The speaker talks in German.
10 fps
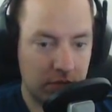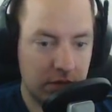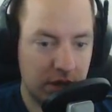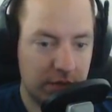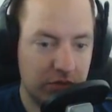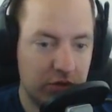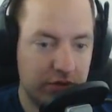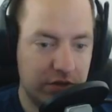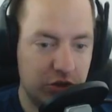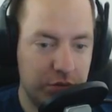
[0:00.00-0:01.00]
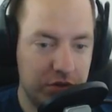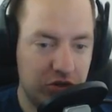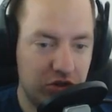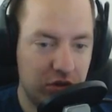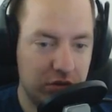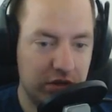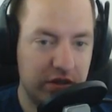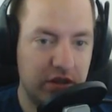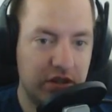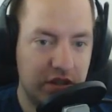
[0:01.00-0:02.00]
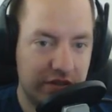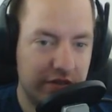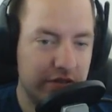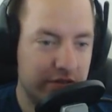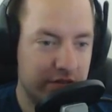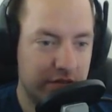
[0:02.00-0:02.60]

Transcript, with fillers: Hat man sogar verkrüppelten Schlauch da, der nicht ganz sitzt.